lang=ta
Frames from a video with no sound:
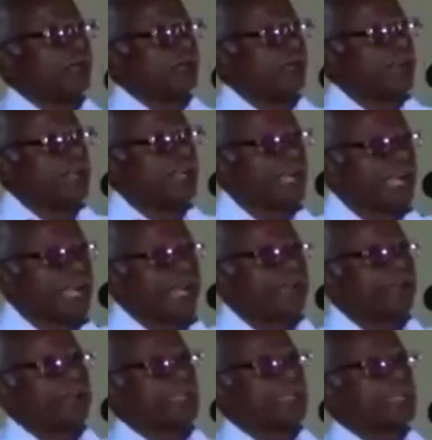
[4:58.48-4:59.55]
வண்ண
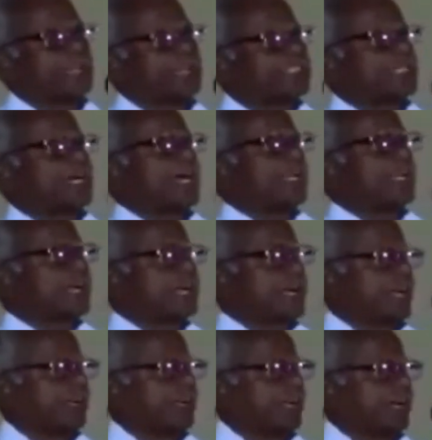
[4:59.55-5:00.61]
கலவைகள் ரசாயன
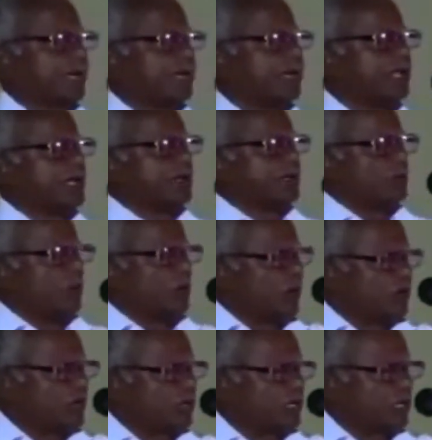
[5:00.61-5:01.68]
கலவைகள்
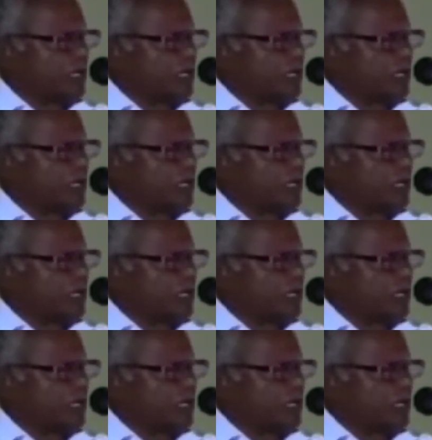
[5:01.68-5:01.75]
போட்டு